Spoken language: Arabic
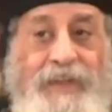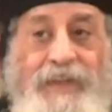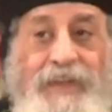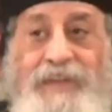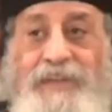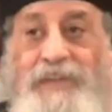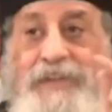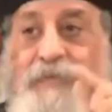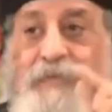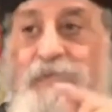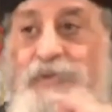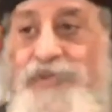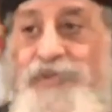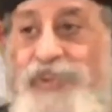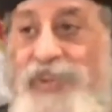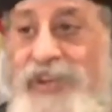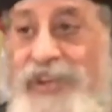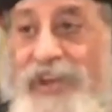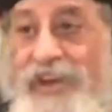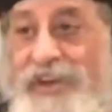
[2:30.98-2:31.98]
لكن
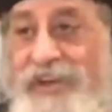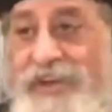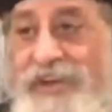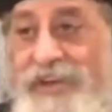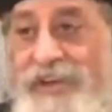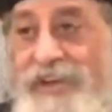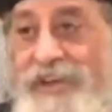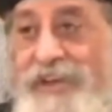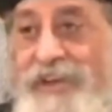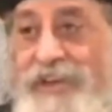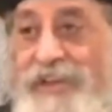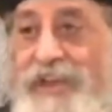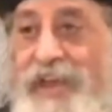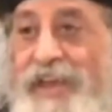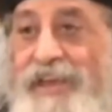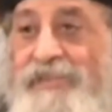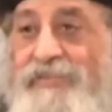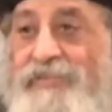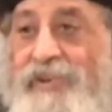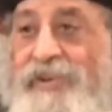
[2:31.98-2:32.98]
المشكلة
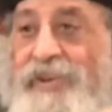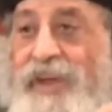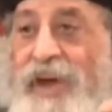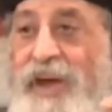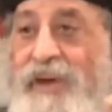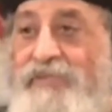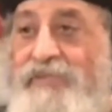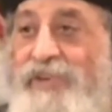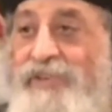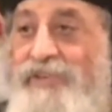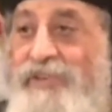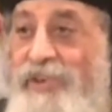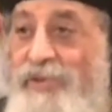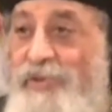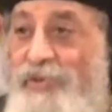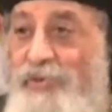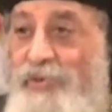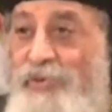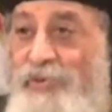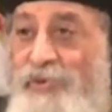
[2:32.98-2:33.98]
كيف
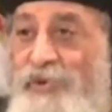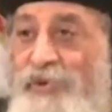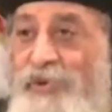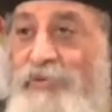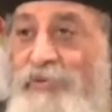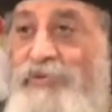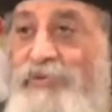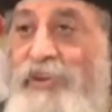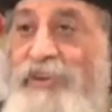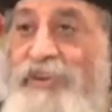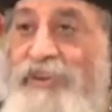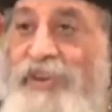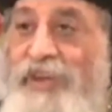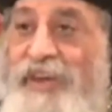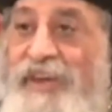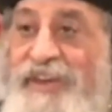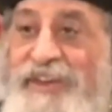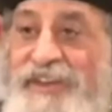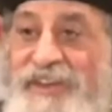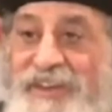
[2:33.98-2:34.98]
نحفظه
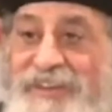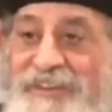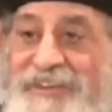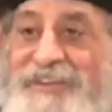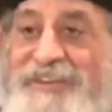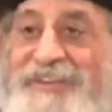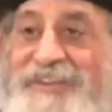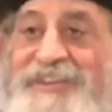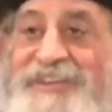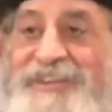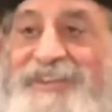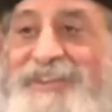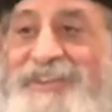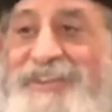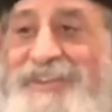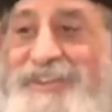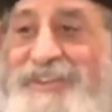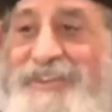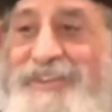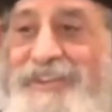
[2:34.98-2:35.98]
فنانا
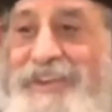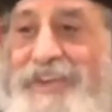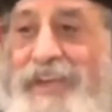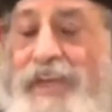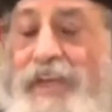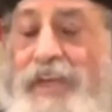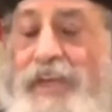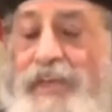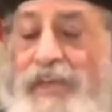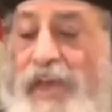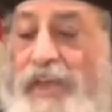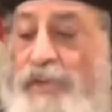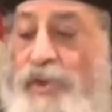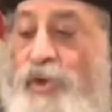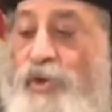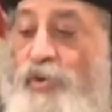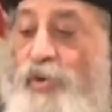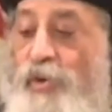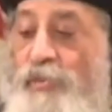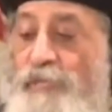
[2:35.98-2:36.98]
يعني
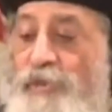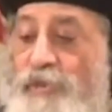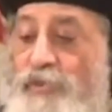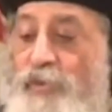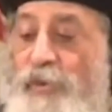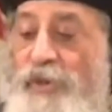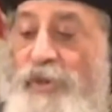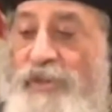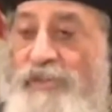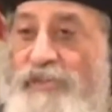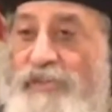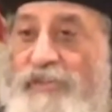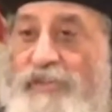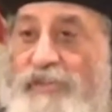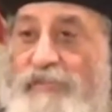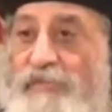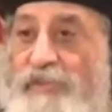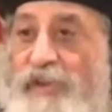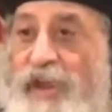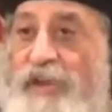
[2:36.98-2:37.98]
هو بيتولد
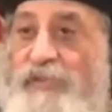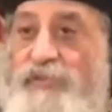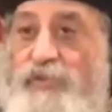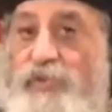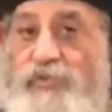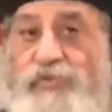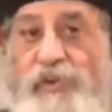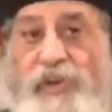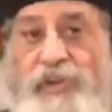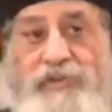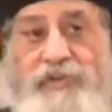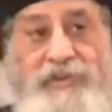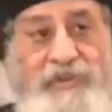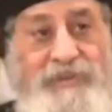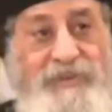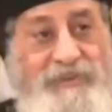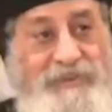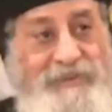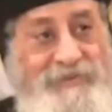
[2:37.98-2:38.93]
الطفل عنده فن